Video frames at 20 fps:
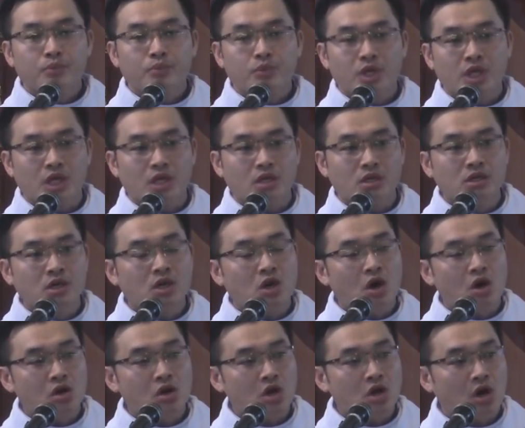thì đứa
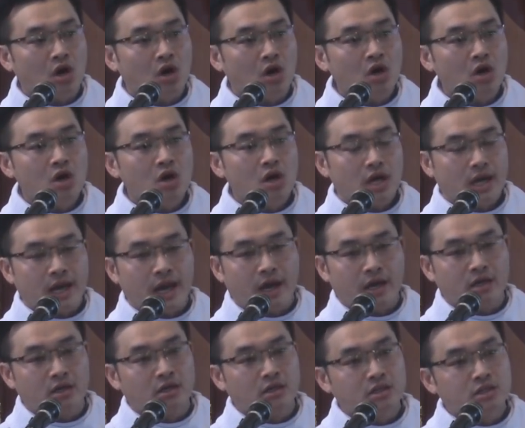con đó đã
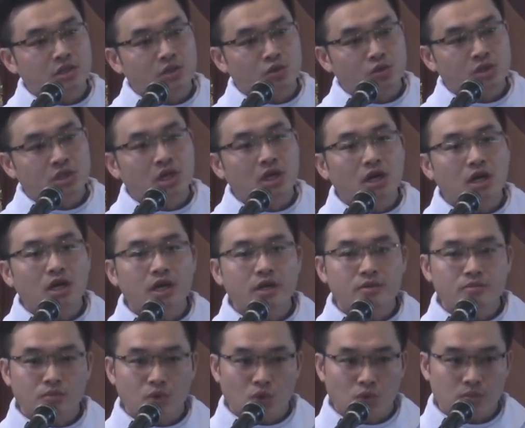được chịu chức linh
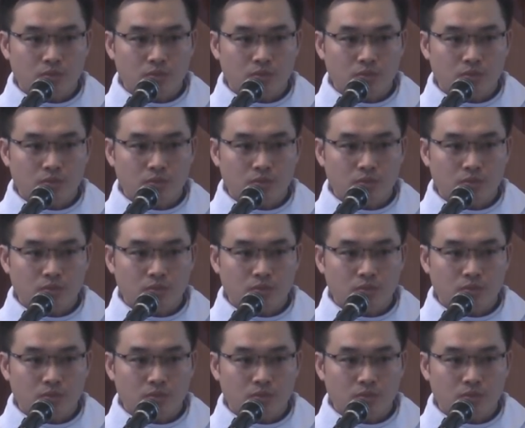mục